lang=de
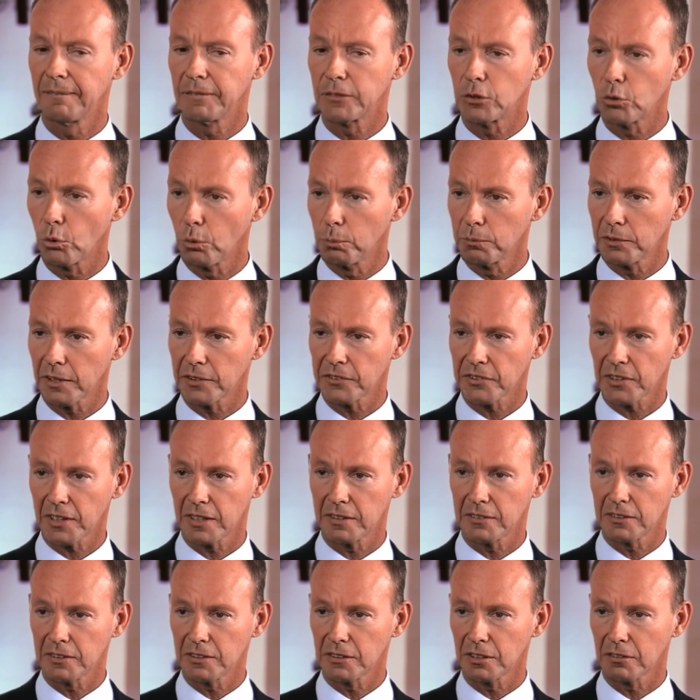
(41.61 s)
Die
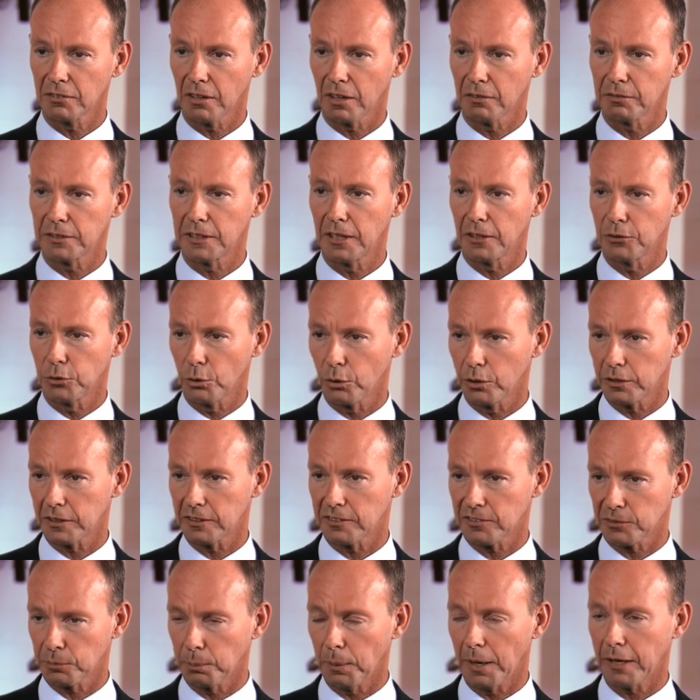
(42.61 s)
Umsatzrendite war wieder
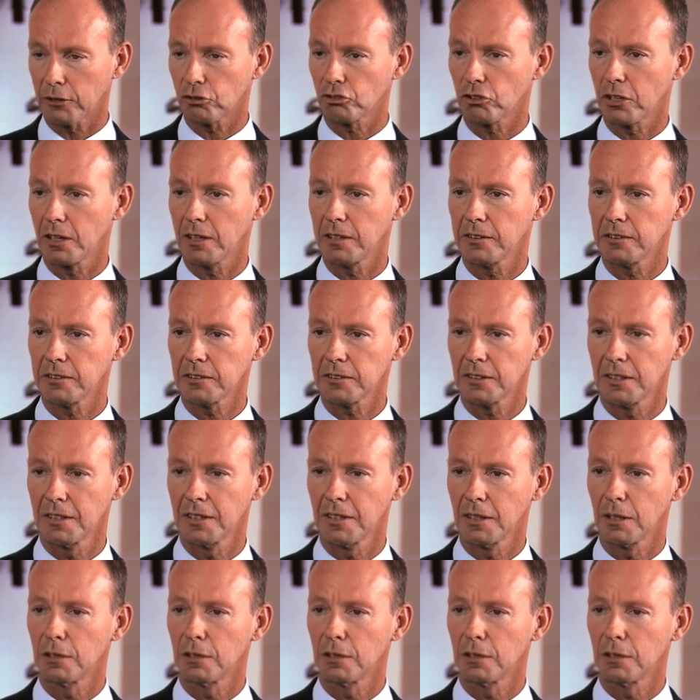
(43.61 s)
deutlich zweistellig